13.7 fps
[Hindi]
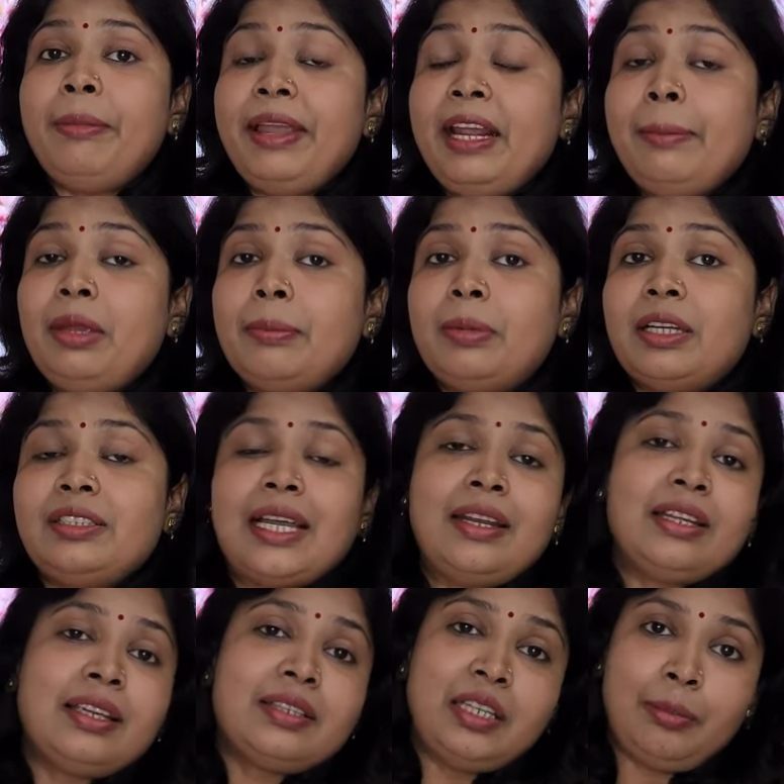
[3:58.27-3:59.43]
बेल पेपर्स
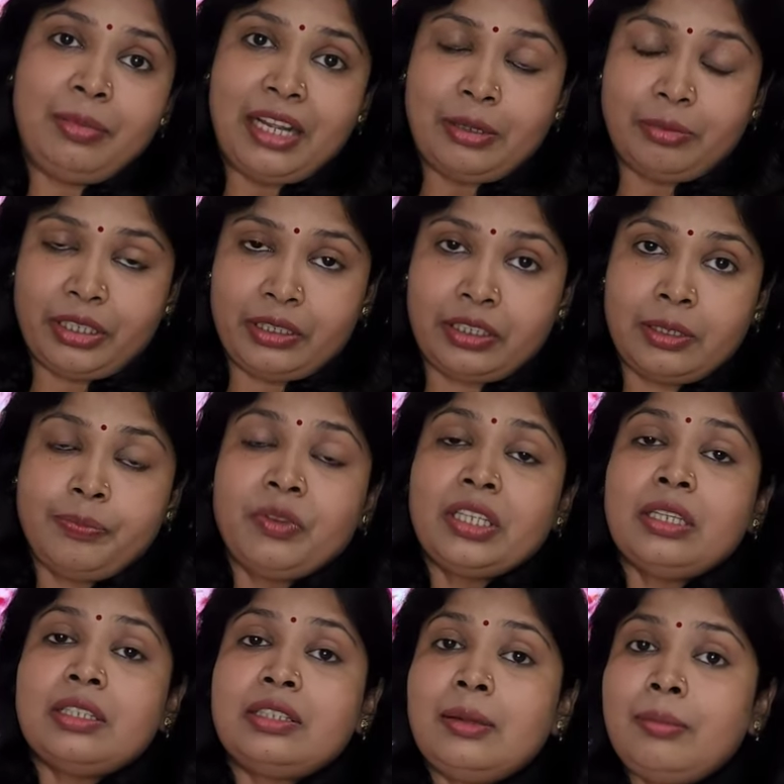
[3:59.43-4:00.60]
यानी कि शिमला मिर्च
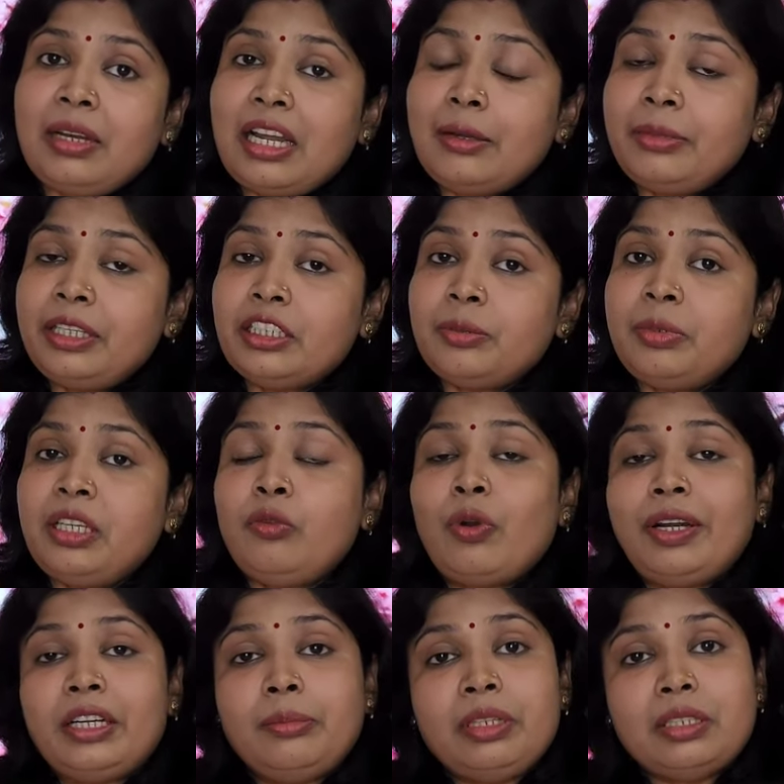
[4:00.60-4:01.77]
शिमला मिर्च भी
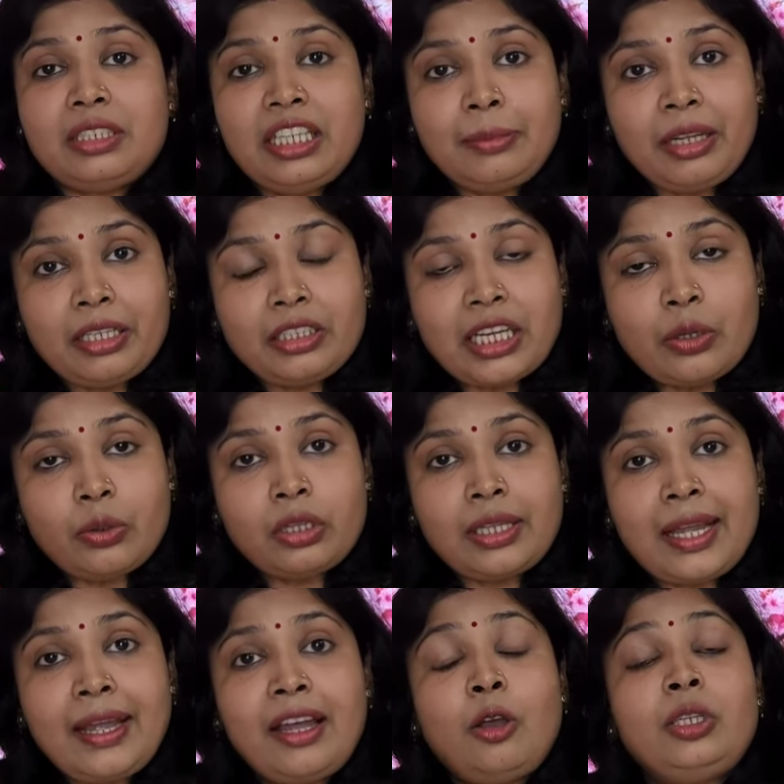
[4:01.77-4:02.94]
वाइटामिन सी में अच्छा
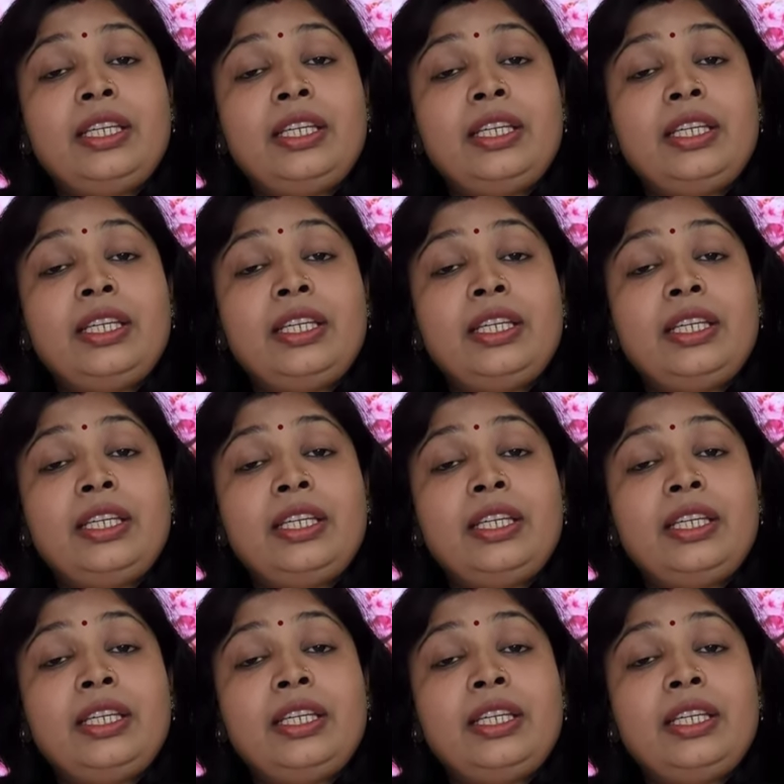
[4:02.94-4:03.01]
होता है और